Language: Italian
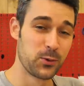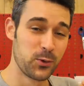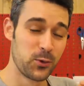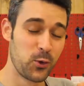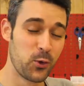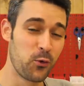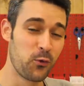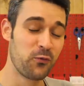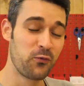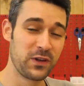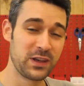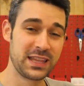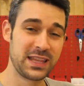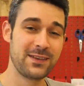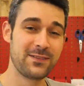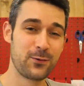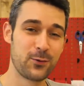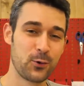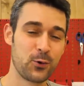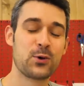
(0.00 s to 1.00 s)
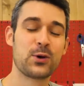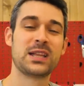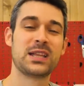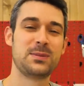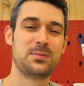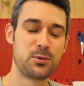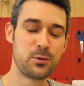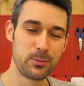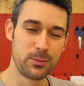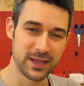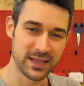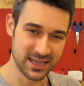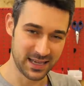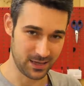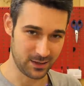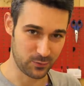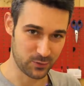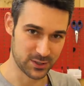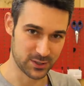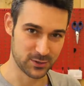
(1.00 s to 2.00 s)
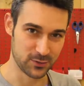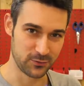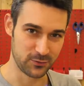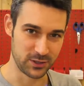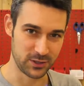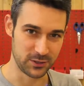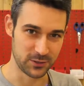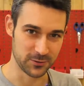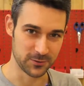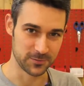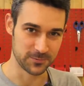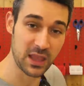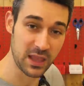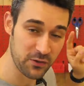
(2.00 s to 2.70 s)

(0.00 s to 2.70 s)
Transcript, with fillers: Non vedevo l'ora di pubblicare questo video.